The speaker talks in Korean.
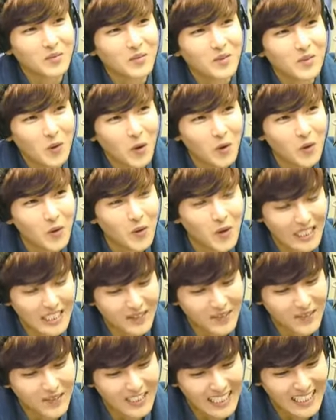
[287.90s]
원고를 하나
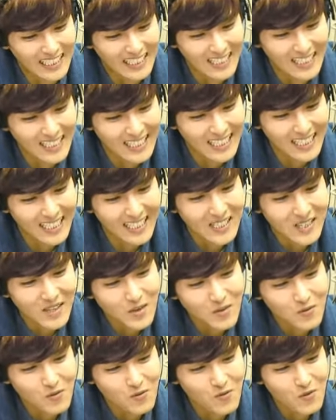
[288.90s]
받았는데
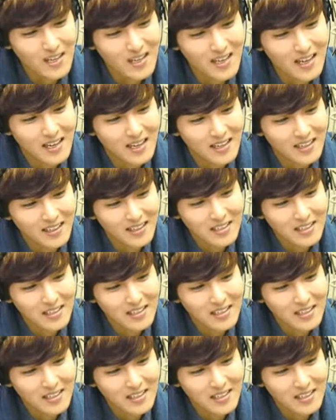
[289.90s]
위에